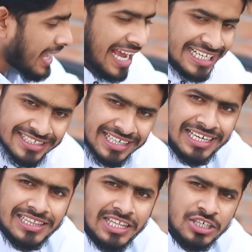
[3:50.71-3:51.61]
বা একটা
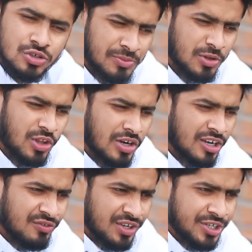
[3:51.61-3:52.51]
সাইকেল দিয়ে সব
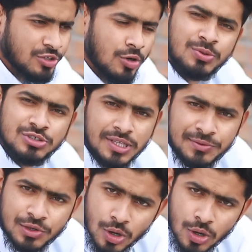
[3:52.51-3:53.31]
ধরনের ভিডিও উপস্থাপন